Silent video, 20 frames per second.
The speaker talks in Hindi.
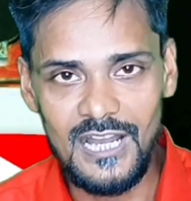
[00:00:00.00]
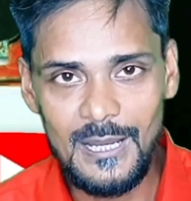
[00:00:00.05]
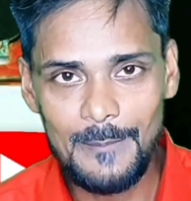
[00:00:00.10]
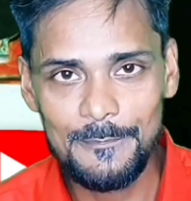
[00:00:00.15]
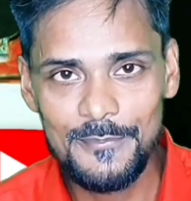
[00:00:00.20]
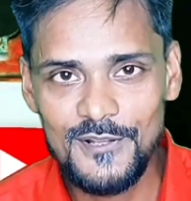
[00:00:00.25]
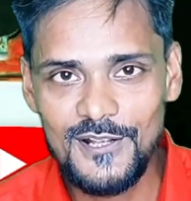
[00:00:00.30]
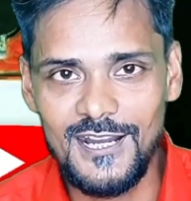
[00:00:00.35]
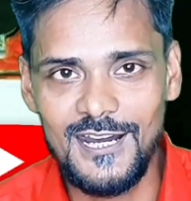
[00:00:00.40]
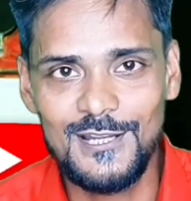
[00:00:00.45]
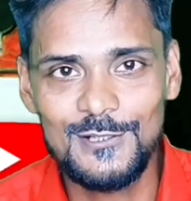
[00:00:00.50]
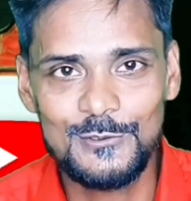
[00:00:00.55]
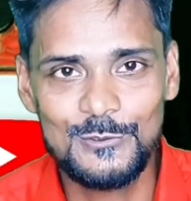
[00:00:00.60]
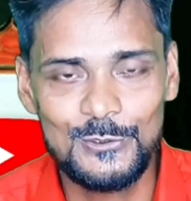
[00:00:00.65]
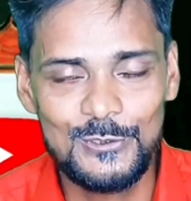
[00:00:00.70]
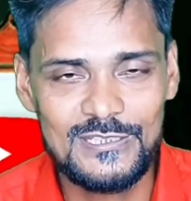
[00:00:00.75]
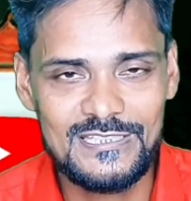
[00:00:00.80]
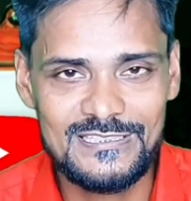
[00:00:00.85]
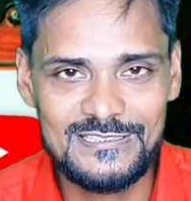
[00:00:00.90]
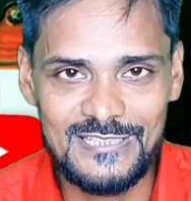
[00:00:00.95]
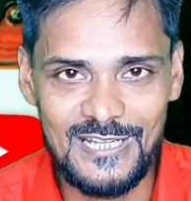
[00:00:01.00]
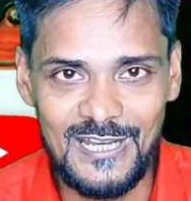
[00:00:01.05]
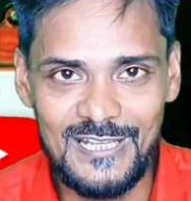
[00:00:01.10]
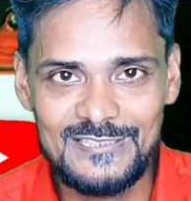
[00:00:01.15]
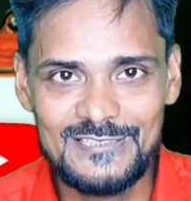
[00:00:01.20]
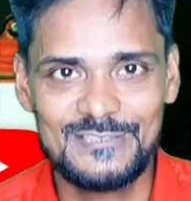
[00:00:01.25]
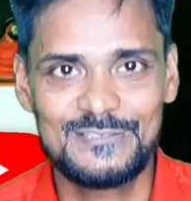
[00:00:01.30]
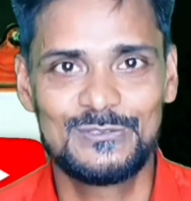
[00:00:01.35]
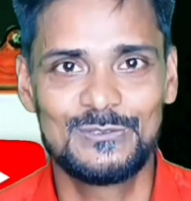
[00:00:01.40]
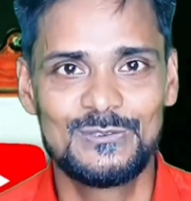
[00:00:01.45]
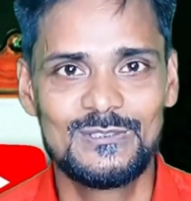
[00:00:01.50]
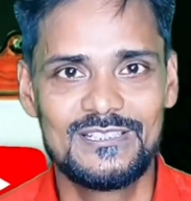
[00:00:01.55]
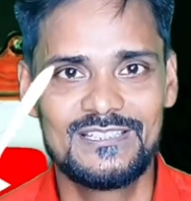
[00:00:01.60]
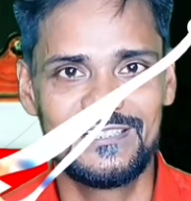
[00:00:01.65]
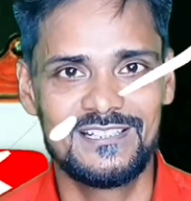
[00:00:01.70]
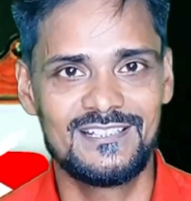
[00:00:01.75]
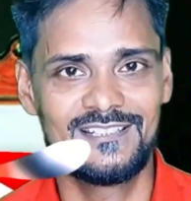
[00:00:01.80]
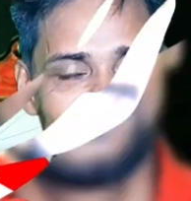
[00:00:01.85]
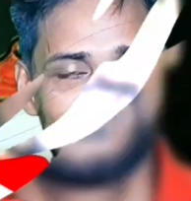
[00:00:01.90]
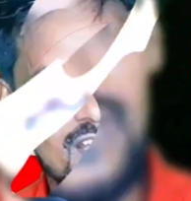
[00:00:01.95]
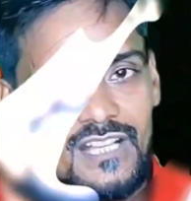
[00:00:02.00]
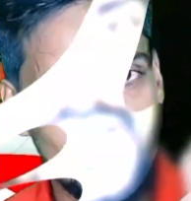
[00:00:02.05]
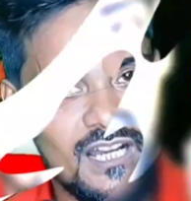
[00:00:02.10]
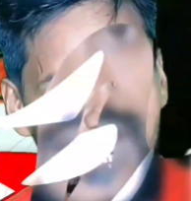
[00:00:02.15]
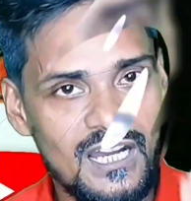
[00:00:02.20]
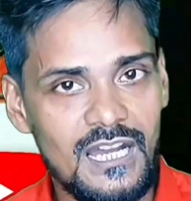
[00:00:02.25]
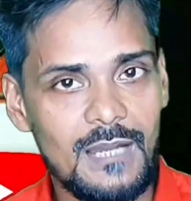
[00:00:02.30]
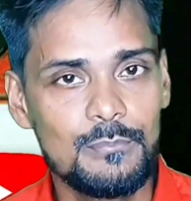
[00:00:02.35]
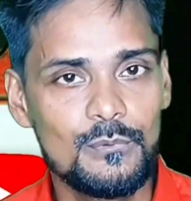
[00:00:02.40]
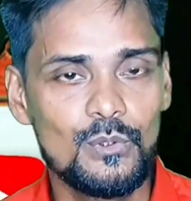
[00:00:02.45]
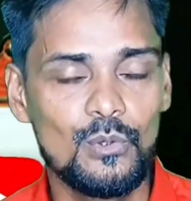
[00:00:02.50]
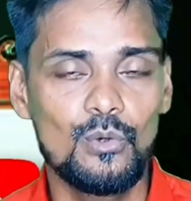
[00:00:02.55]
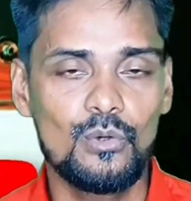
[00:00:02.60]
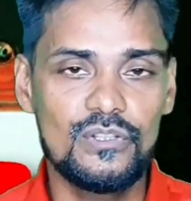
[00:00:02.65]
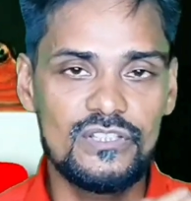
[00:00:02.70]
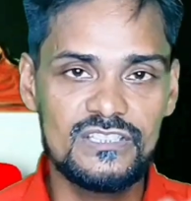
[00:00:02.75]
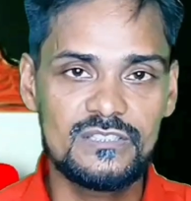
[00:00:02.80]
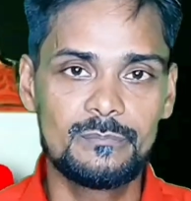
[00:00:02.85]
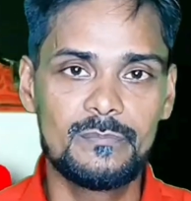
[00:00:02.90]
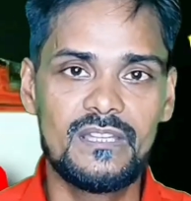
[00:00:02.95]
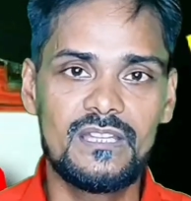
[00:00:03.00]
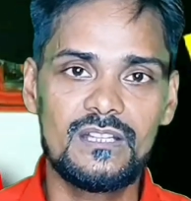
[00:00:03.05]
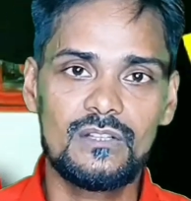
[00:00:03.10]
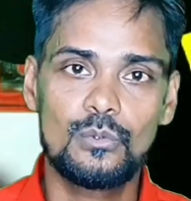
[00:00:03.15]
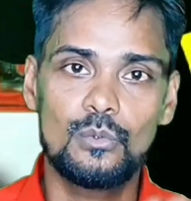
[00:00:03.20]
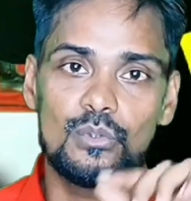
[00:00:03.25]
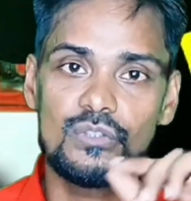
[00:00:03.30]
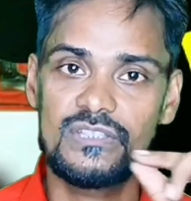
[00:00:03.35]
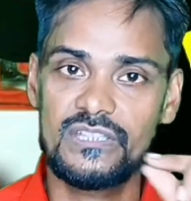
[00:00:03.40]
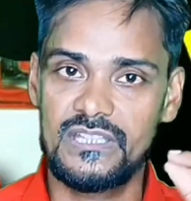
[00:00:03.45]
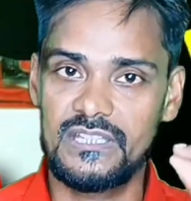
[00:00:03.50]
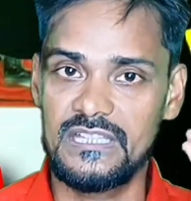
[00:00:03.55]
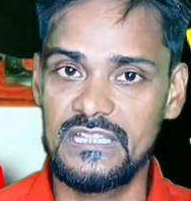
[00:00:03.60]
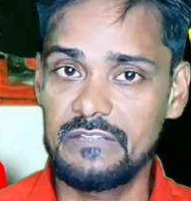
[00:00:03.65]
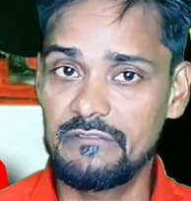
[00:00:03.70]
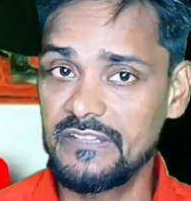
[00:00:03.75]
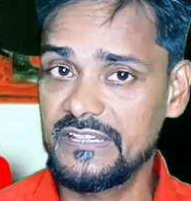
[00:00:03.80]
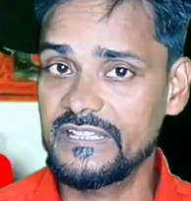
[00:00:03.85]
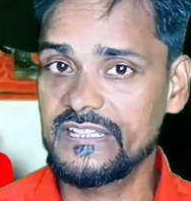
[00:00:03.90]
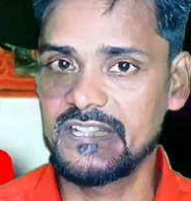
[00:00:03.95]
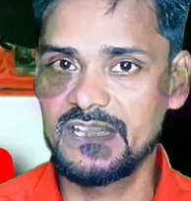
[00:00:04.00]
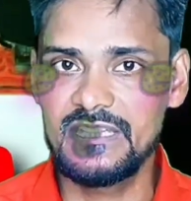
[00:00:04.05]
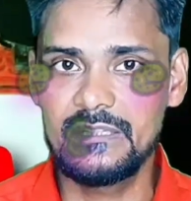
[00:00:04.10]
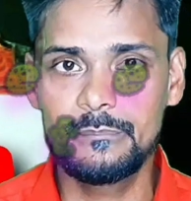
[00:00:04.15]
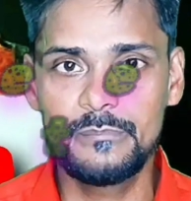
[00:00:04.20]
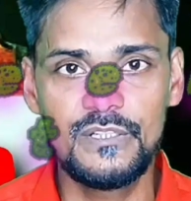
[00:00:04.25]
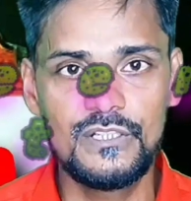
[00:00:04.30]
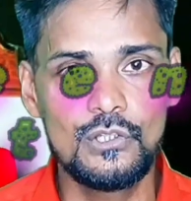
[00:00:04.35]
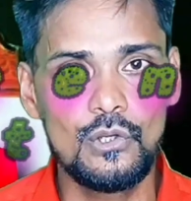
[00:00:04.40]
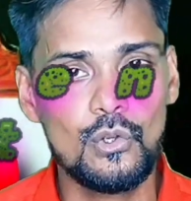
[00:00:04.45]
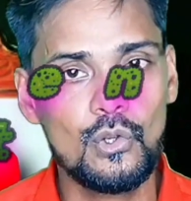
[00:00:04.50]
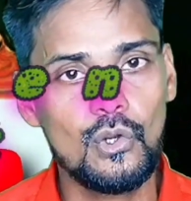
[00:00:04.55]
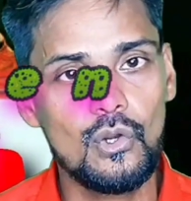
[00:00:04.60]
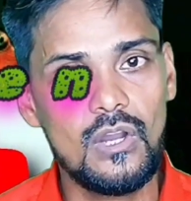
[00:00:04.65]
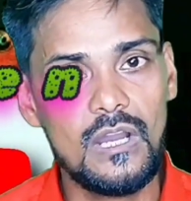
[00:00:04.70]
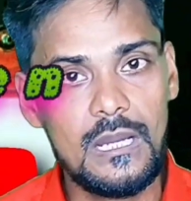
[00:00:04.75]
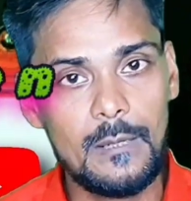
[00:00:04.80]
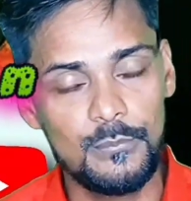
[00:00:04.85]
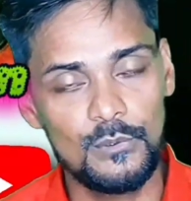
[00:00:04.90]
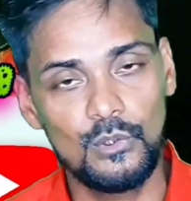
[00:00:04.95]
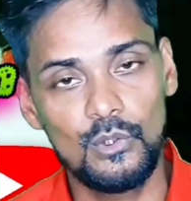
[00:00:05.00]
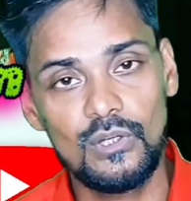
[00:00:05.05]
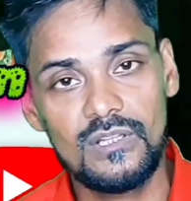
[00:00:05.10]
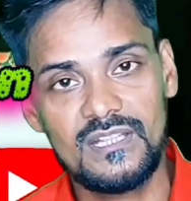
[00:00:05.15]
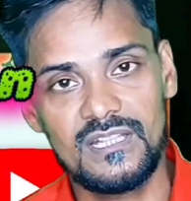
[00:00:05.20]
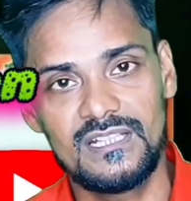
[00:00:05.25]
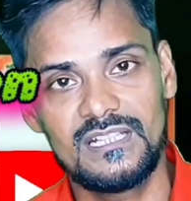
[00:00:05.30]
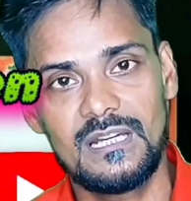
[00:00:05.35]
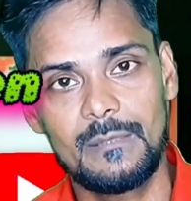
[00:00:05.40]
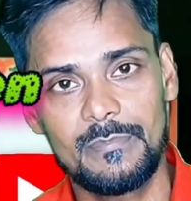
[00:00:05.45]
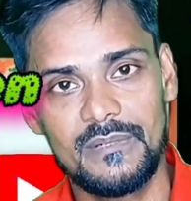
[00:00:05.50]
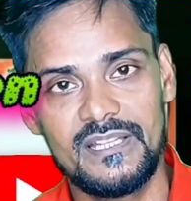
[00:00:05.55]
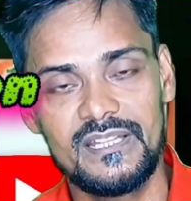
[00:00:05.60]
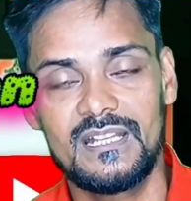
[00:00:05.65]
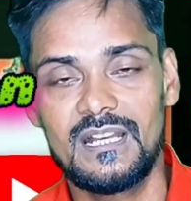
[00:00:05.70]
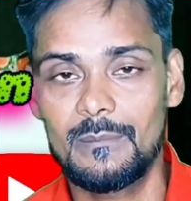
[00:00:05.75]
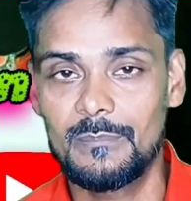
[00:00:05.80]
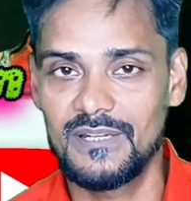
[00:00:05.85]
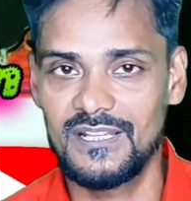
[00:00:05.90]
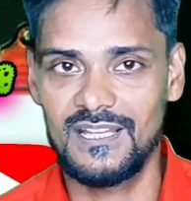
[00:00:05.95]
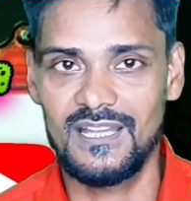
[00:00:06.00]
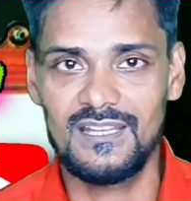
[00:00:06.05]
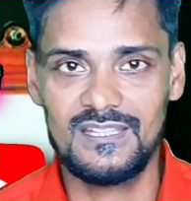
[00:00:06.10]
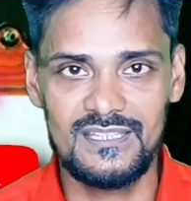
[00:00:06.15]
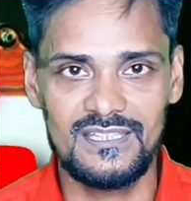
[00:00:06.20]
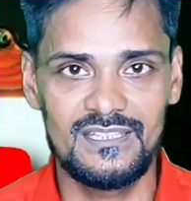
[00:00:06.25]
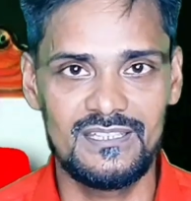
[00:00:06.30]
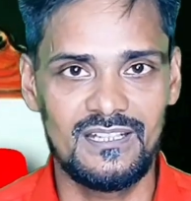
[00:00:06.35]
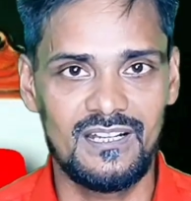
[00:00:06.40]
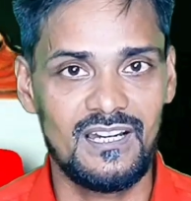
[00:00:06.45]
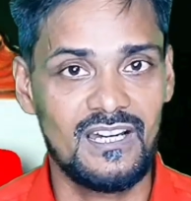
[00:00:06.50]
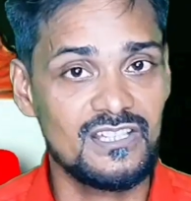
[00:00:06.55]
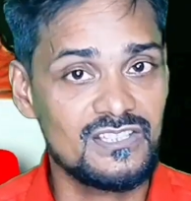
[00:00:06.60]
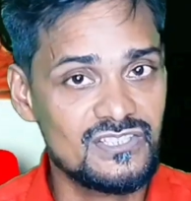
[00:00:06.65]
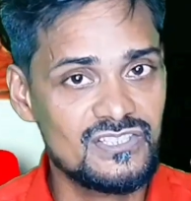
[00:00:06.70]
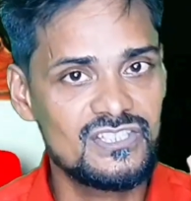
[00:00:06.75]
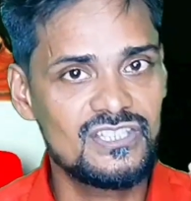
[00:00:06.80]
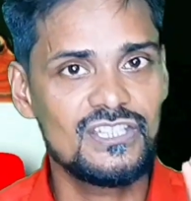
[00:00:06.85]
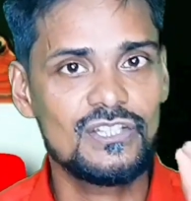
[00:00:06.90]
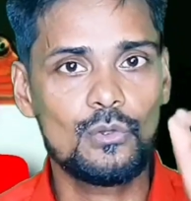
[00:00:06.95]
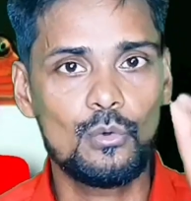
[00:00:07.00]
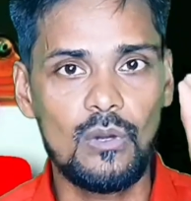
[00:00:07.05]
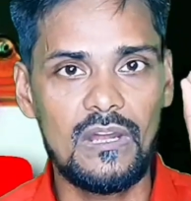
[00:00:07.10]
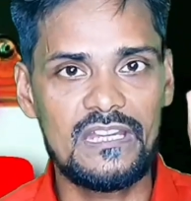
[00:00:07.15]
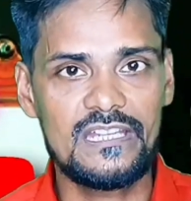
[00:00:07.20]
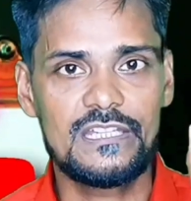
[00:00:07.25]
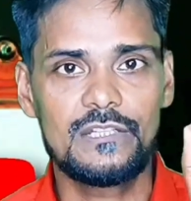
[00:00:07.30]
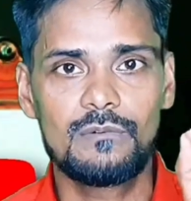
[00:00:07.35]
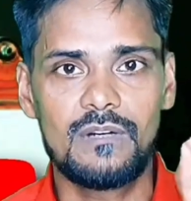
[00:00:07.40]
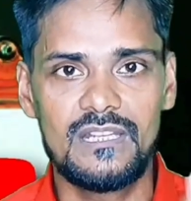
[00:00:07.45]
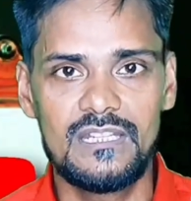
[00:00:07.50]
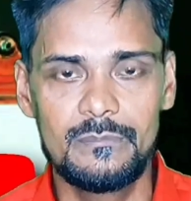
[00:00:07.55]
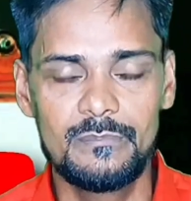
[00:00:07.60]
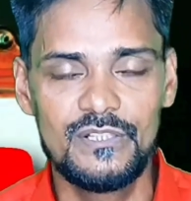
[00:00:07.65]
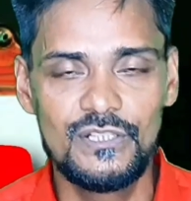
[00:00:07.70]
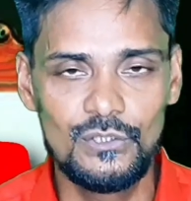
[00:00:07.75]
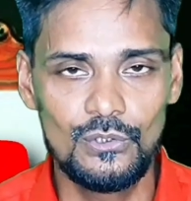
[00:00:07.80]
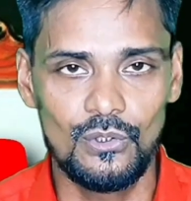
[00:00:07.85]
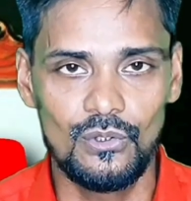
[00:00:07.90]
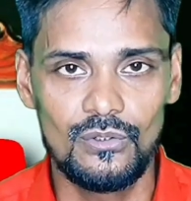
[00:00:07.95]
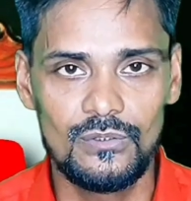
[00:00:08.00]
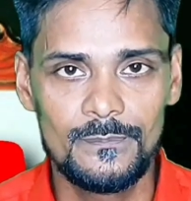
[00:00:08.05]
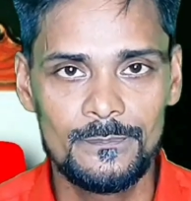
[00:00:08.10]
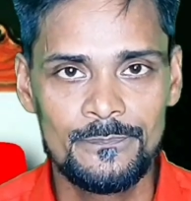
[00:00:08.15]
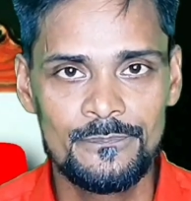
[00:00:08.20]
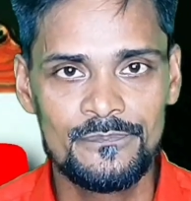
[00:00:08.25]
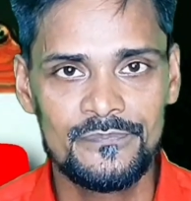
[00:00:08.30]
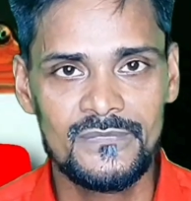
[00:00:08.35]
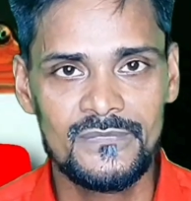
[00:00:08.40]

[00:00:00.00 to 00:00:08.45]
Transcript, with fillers: आप कान खोल के ध्यान से सुन लेना कि आपको इसमें कुछ एवरग्रीन वीडियो को अपलोड करना पड़ेगा बना के अच्छी क्वालिटी वाली वीडियो